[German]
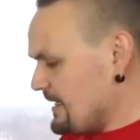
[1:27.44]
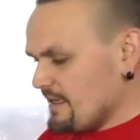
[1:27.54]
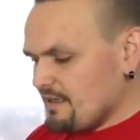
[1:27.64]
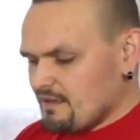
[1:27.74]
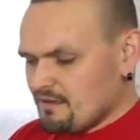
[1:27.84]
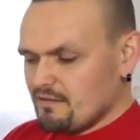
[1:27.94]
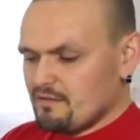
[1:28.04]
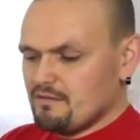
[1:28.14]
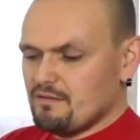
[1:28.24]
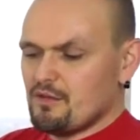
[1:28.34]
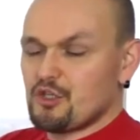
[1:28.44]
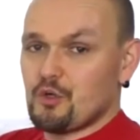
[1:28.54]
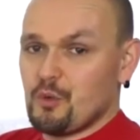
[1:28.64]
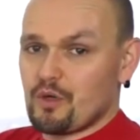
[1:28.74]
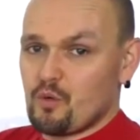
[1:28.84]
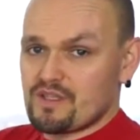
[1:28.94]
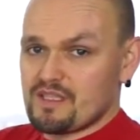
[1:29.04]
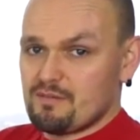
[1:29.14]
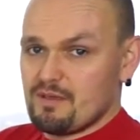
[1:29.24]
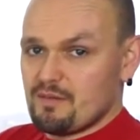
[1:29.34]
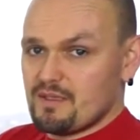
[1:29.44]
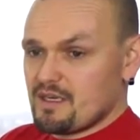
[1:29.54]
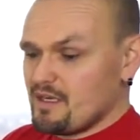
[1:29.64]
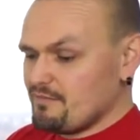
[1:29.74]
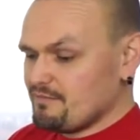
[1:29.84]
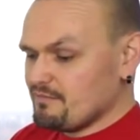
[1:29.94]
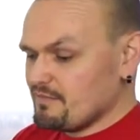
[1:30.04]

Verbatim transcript: Dann schöne große Zwiebeln, ja,